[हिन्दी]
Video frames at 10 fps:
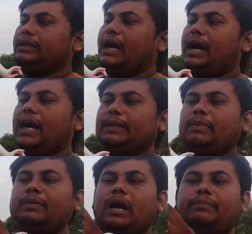यह हाथ
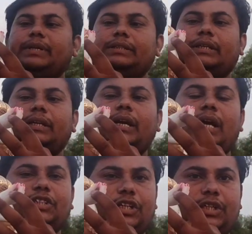में भी आप देख सकते हैं
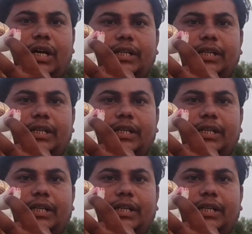यहाँ छिद्र